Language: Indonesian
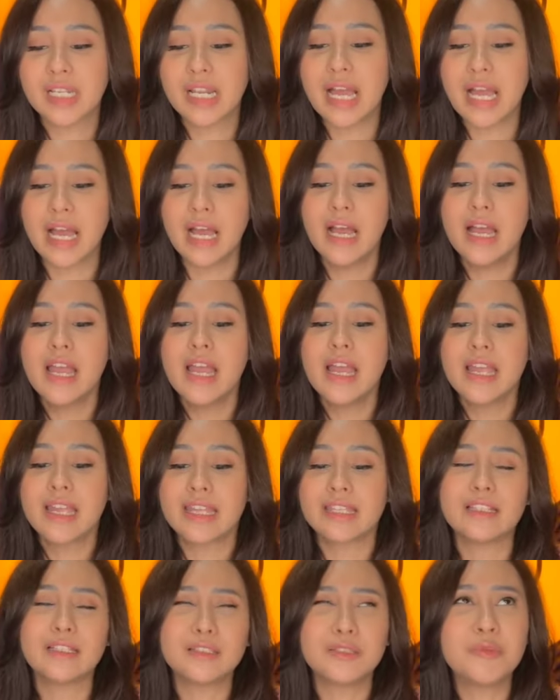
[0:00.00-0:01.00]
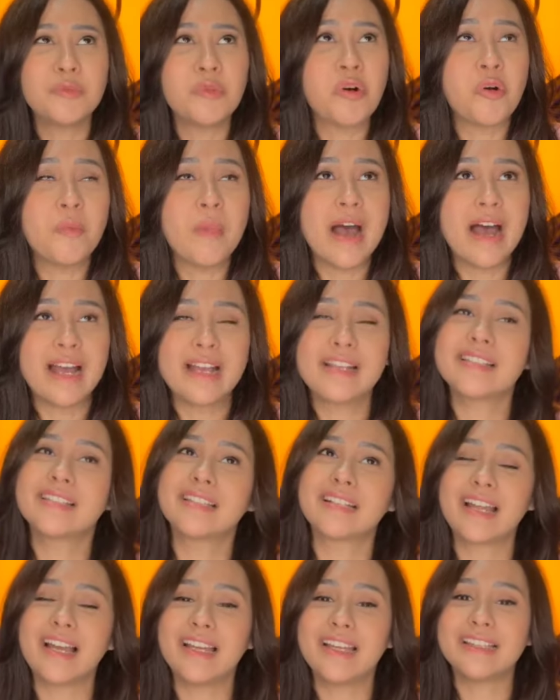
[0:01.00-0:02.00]
Nah, kita tuh mau bahas
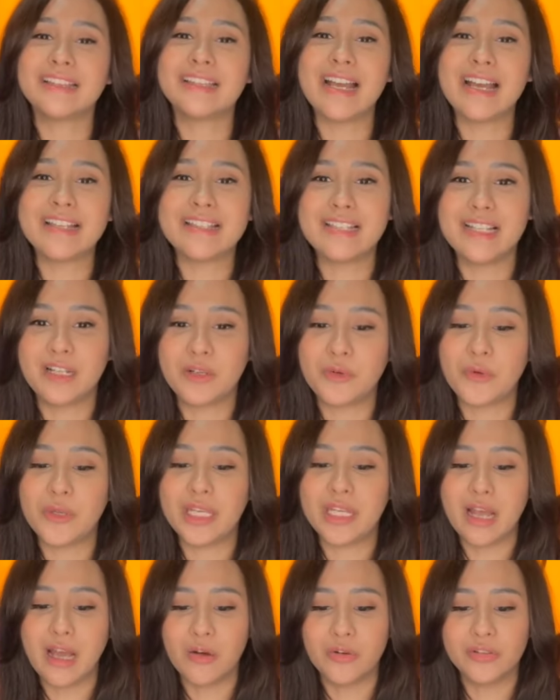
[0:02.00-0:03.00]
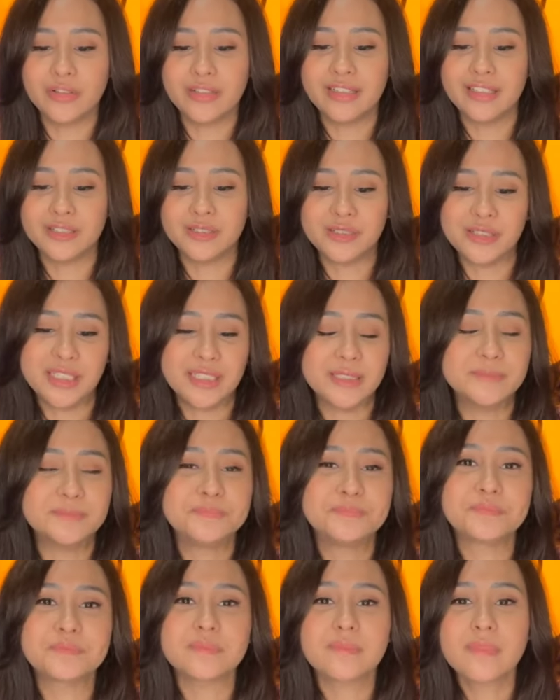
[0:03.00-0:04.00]
terkait hasil quick count gitu
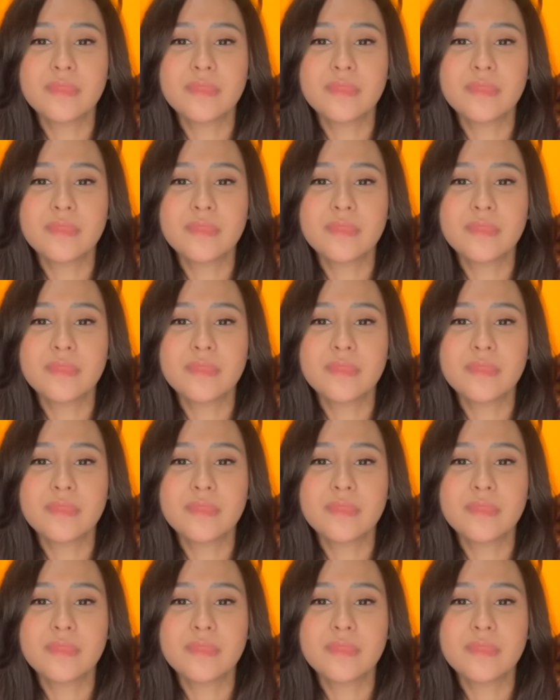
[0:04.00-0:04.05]
ya